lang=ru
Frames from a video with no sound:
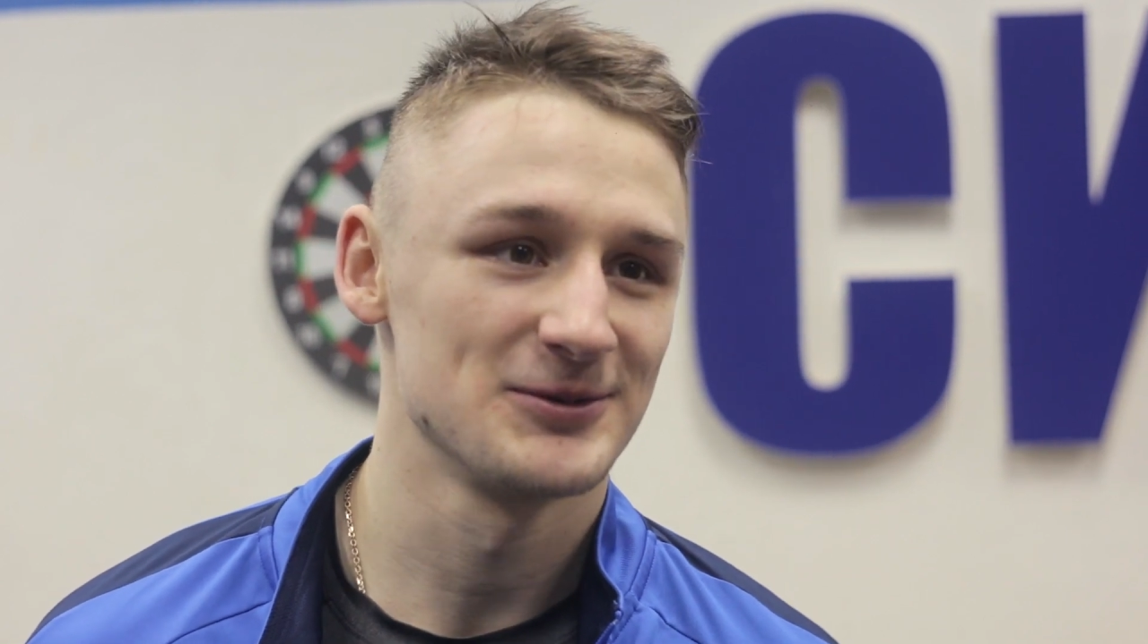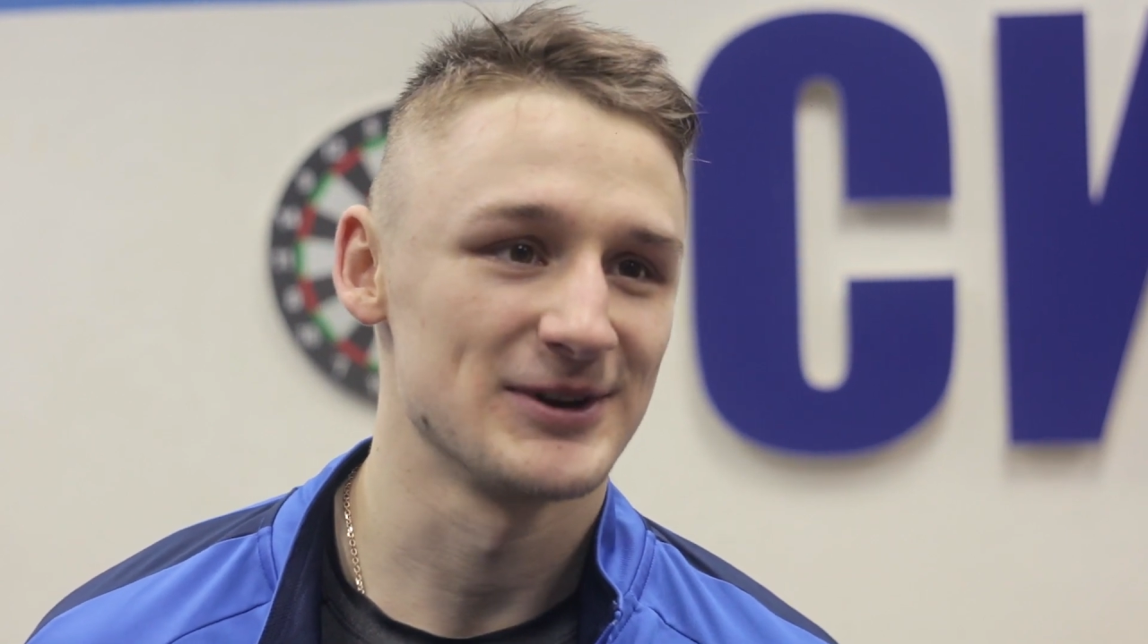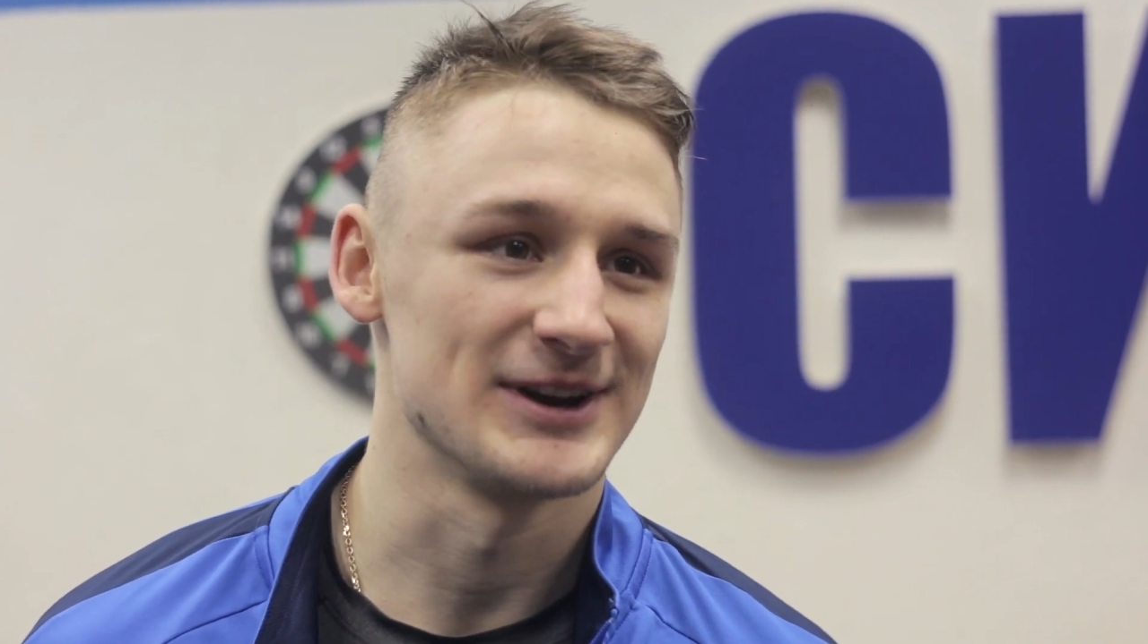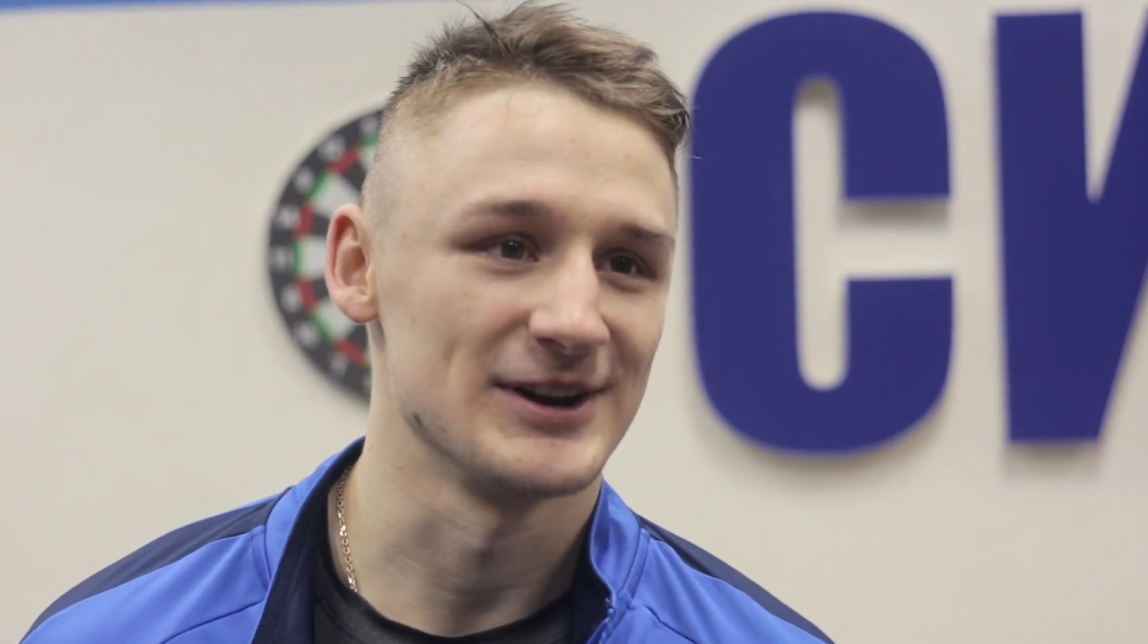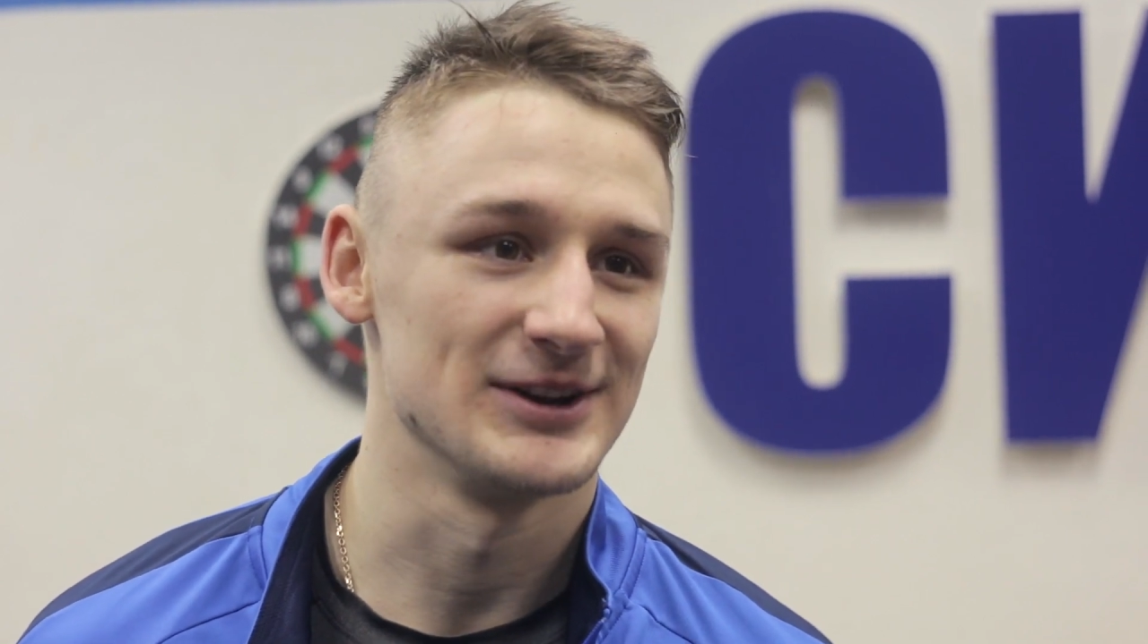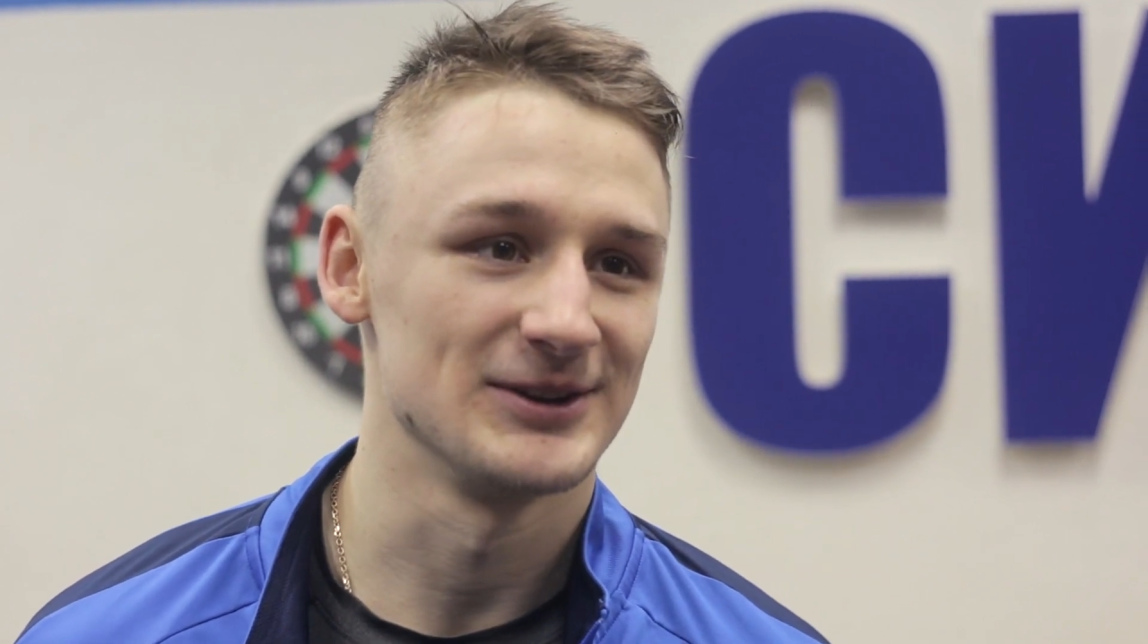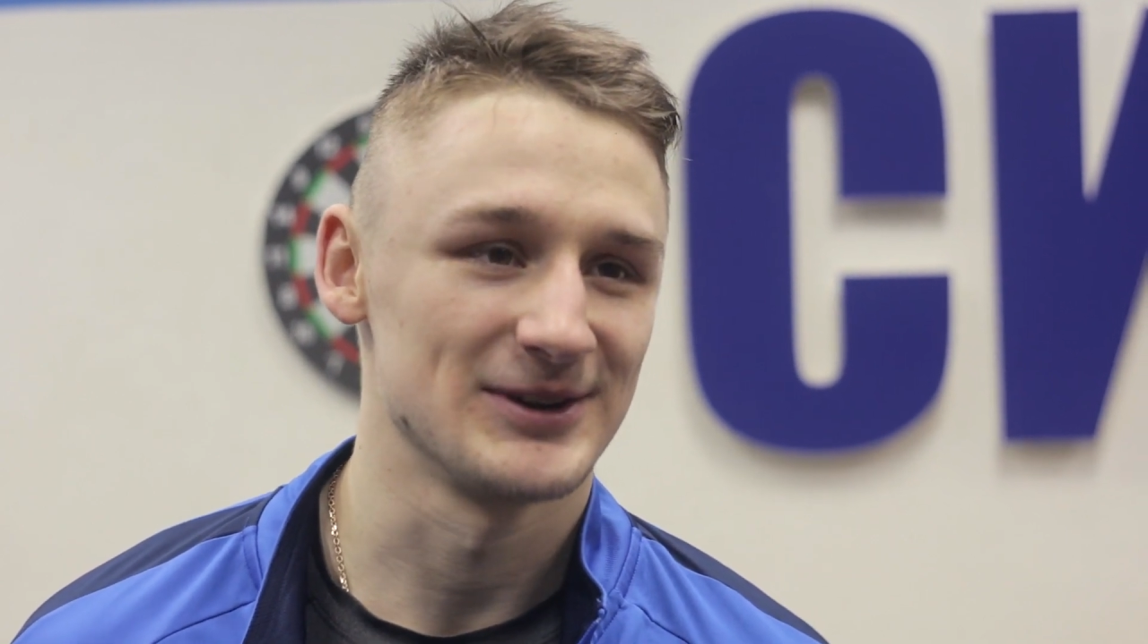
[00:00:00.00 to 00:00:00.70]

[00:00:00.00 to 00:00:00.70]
в КХЛ,